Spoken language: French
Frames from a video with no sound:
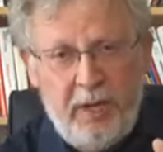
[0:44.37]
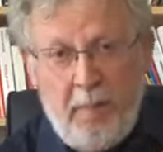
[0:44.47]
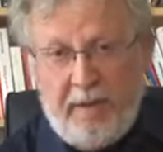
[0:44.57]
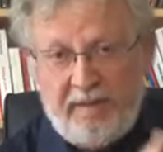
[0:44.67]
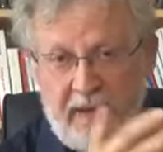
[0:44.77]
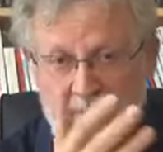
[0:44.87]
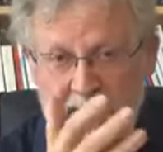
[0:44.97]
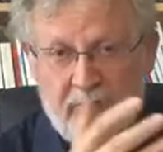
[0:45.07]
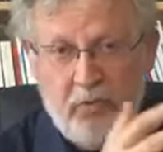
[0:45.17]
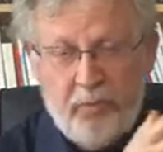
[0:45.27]
Pascal
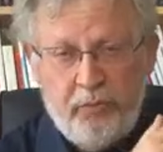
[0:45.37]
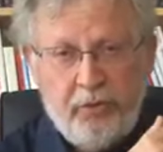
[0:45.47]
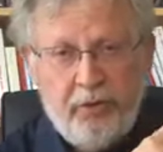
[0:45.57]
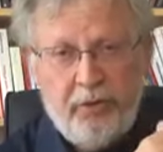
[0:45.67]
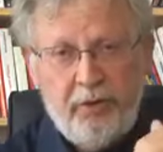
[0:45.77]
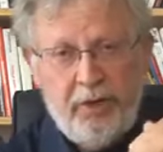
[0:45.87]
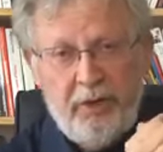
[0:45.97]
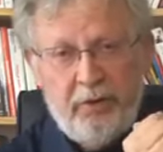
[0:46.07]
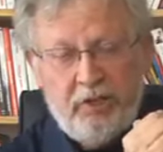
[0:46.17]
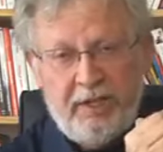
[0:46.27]
Massiot pour
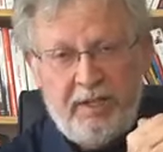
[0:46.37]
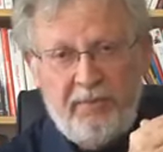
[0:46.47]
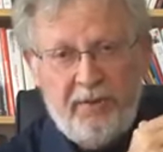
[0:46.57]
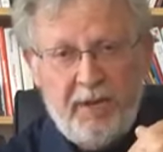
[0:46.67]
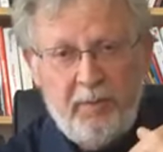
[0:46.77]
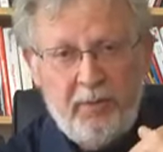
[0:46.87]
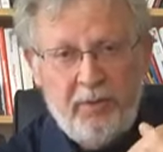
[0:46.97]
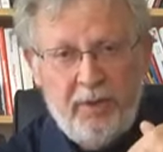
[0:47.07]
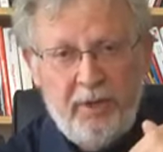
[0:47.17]
Jet FM,